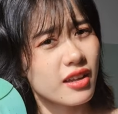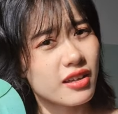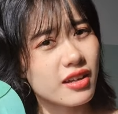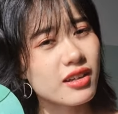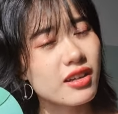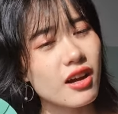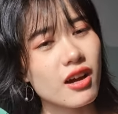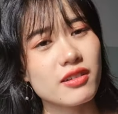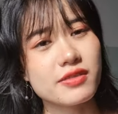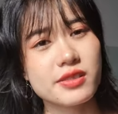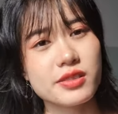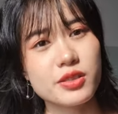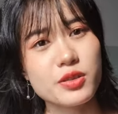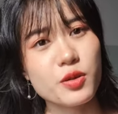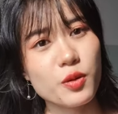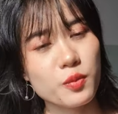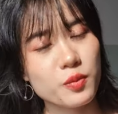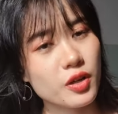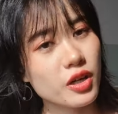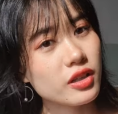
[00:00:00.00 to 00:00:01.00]
nó còn sử
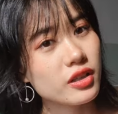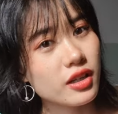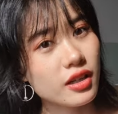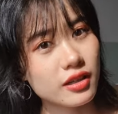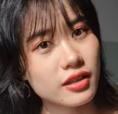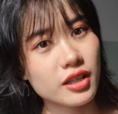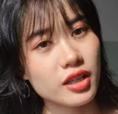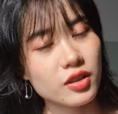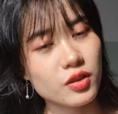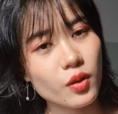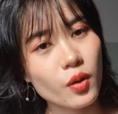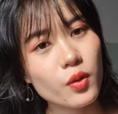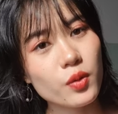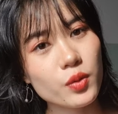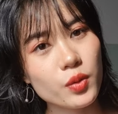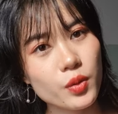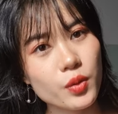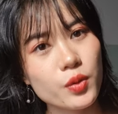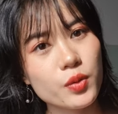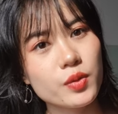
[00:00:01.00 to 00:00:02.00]
dụng nó cực kỳ tốt
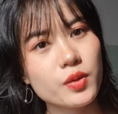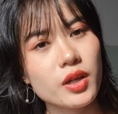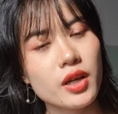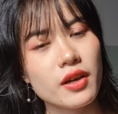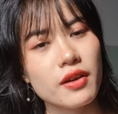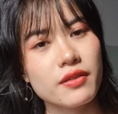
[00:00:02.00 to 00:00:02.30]
luôn